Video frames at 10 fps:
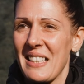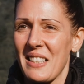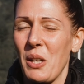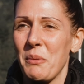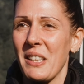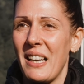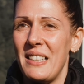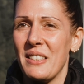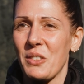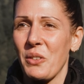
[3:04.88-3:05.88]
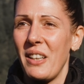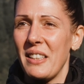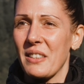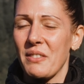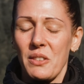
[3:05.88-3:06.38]
jetzt, glaube ich, allen so.
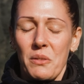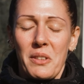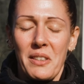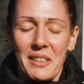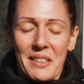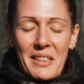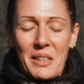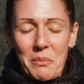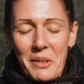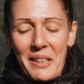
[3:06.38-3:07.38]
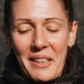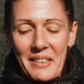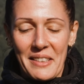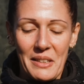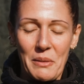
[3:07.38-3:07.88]
Alle irgendwie so, oh, ich kann nicht mehr.
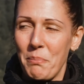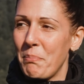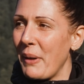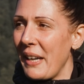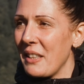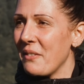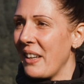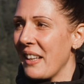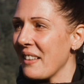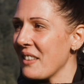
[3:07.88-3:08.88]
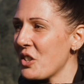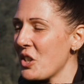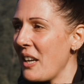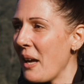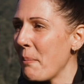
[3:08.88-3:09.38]
Ne? Die Beine werden
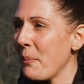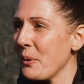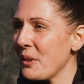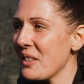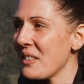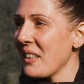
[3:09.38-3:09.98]
schlapp und